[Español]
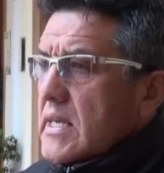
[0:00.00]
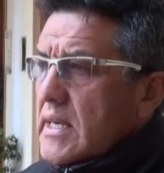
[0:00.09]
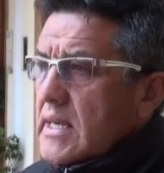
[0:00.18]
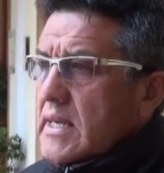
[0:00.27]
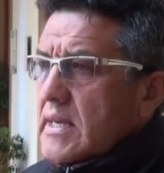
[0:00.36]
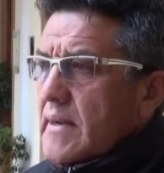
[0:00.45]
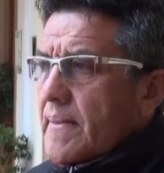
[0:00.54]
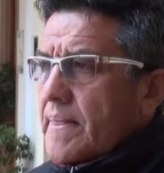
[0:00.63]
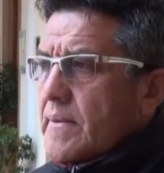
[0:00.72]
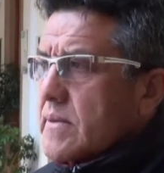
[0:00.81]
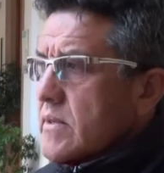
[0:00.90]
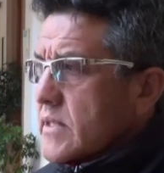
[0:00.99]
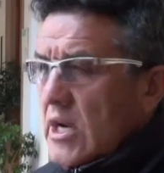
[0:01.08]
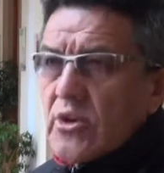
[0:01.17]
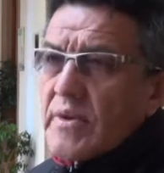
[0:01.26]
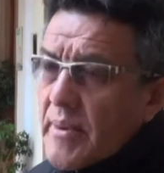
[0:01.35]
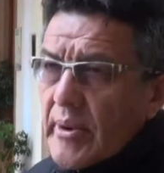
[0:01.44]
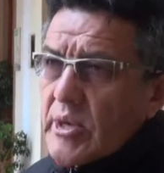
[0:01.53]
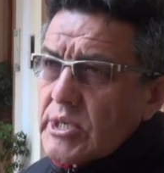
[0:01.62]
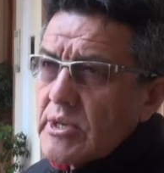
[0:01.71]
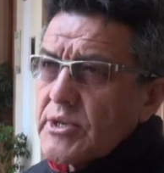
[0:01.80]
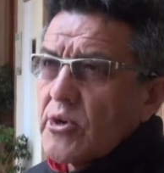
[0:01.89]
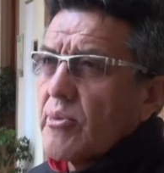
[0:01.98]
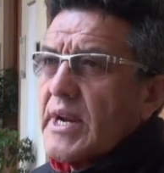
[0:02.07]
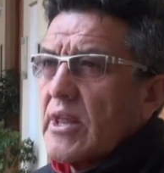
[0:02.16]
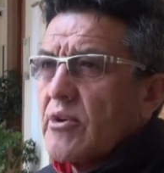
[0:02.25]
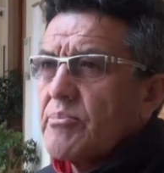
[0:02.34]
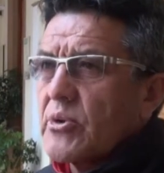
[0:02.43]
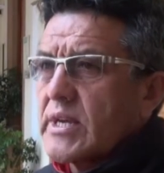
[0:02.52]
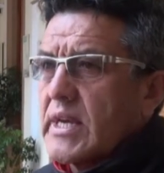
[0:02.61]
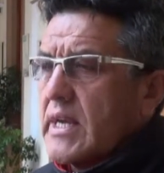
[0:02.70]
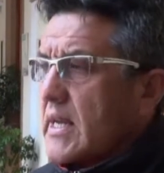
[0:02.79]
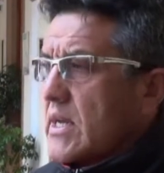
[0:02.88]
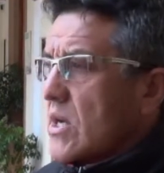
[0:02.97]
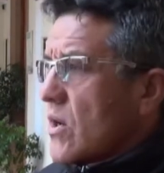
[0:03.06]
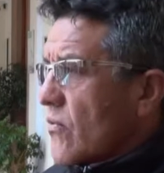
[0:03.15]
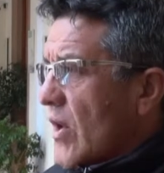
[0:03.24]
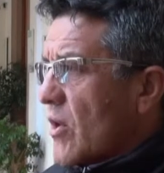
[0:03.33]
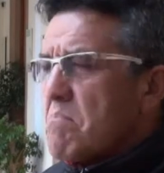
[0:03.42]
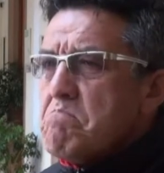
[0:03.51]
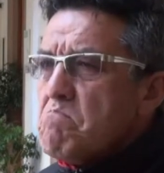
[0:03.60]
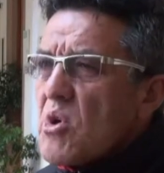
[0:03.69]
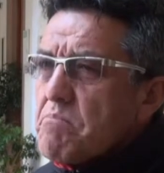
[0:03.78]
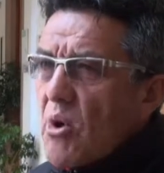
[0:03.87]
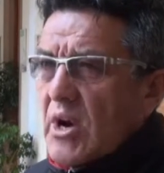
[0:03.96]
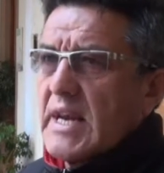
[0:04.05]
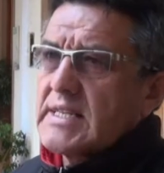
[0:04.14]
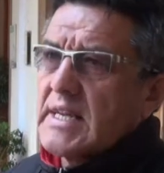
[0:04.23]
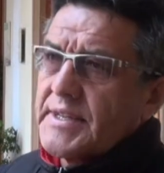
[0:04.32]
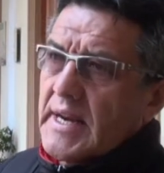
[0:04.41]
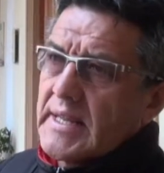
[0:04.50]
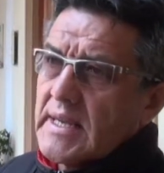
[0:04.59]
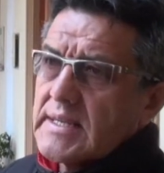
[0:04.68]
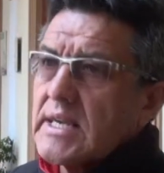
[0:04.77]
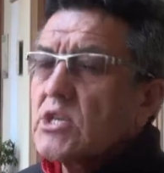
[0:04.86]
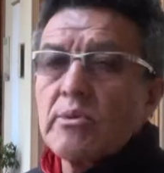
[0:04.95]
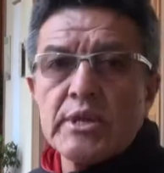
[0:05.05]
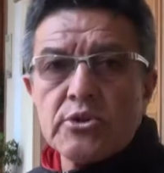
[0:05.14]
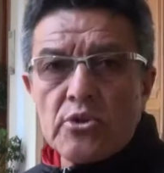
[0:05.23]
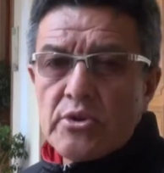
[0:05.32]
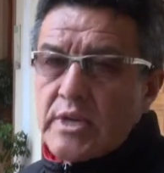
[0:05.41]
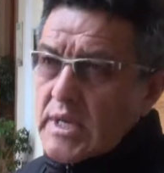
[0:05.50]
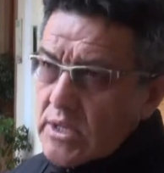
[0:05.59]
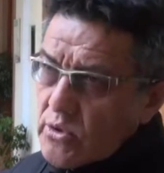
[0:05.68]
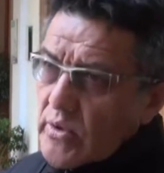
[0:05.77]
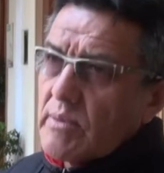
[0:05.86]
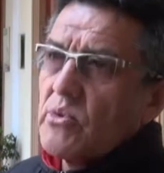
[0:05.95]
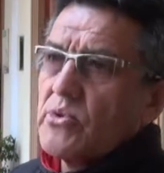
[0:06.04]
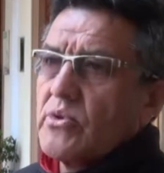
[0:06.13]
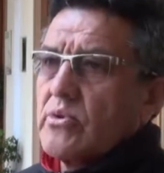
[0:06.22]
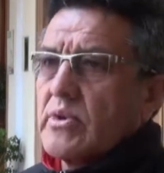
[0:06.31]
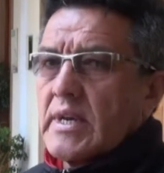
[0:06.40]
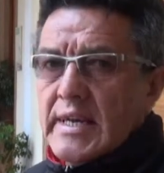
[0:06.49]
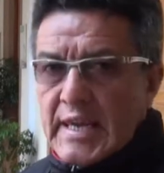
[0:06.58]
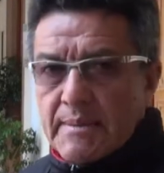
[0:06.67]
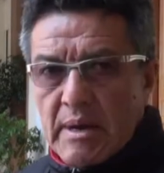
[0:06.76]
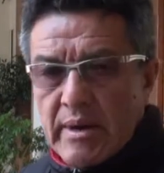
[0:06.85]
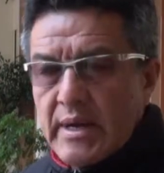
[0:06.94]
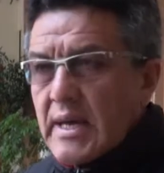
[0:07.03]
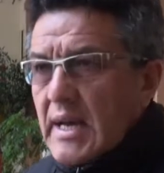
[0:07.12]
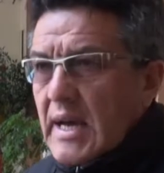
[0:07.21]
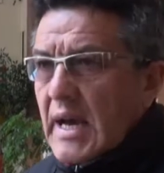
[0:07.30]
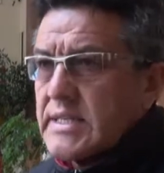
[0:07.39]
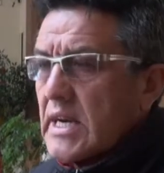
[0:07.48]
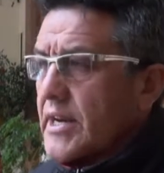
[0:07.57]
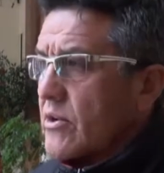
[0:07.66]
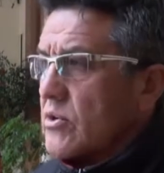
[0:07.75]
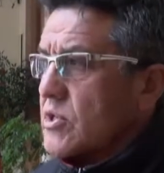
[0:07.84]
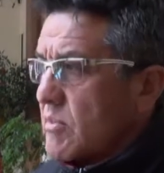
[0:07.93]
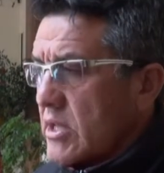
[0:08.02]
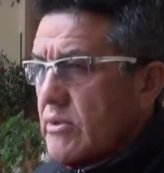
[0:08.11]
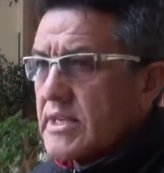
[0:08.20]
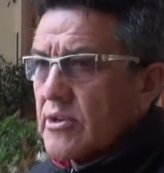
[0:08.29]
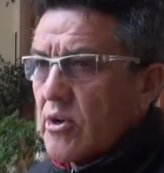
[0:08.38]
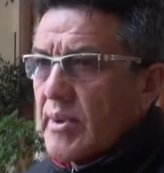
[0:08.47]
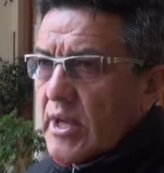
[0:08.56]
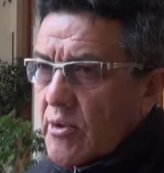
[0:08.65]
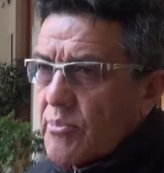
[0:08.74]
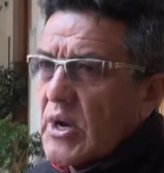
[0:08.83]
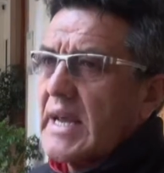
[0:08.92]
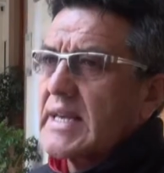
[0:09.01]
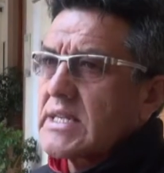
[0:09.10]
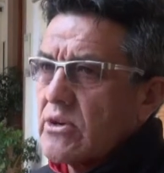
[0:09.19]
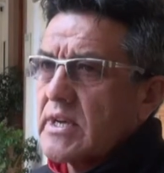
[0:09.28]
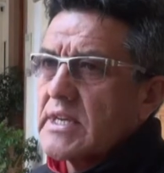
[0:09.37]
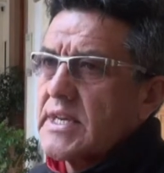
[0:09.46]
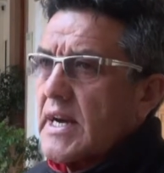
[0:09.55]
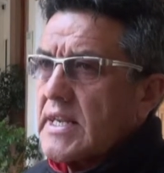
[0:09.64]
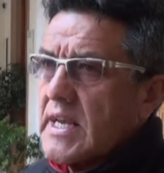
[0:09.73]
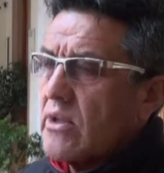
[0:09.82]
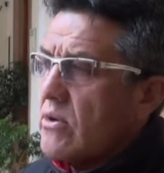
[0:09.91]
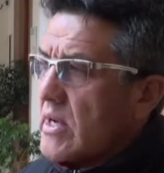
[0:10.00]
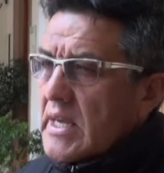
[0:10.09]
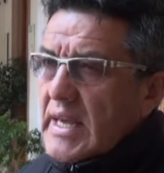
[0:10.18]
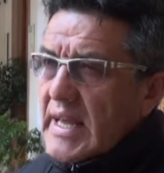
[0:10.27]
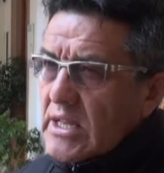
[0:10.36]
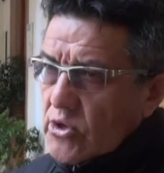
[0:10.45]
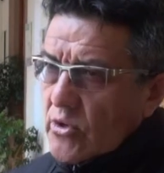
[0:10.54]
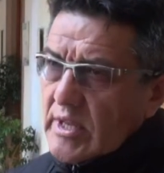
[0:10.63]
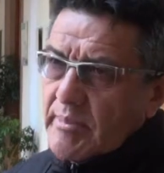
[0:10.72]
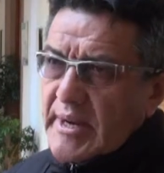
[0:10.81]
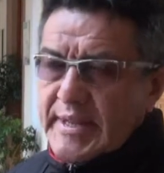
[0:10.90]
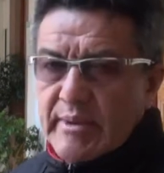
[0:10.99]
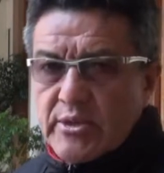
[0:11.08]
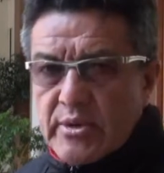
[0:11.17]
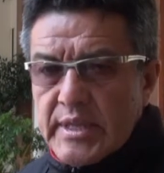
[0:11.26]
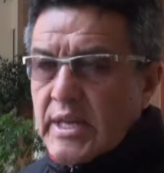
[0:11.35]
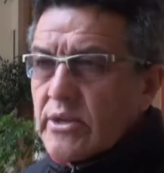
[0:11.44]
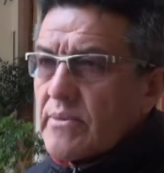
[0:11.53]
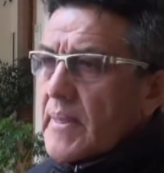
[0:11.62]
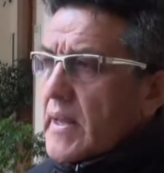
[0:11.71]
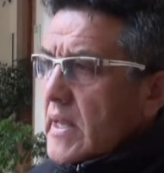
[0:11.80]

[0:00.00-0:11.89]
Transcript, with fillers: Y salió bien favorecido el señor gobernador porque fueron muy pocas las cantaletas y sobre todo que todo el mundo, el que llamaba, hacía el reconocimiento al señor gobernador por la gestión que se ha realizado en todo el departamento de Nariño.